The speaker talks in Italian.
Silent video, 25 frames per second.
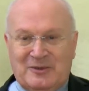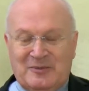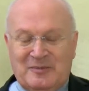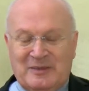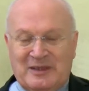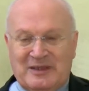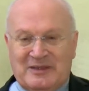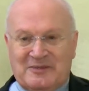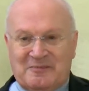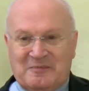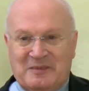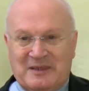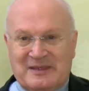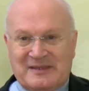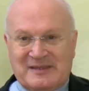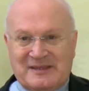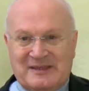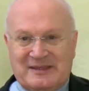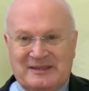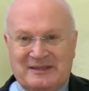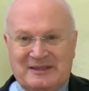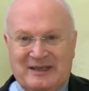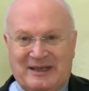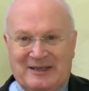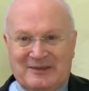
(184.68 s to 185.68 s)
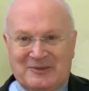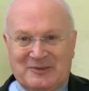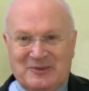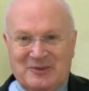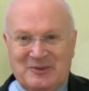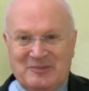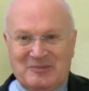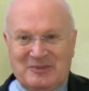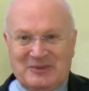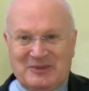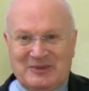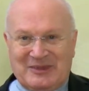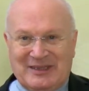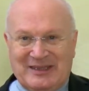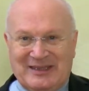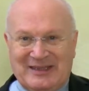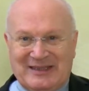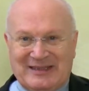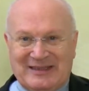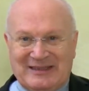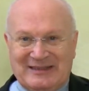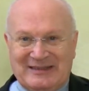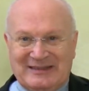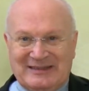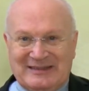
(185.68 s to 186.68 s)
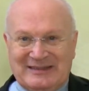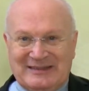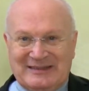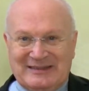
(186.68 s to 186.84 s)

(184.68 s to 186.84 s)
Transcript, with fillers: come è spezzettato il potere.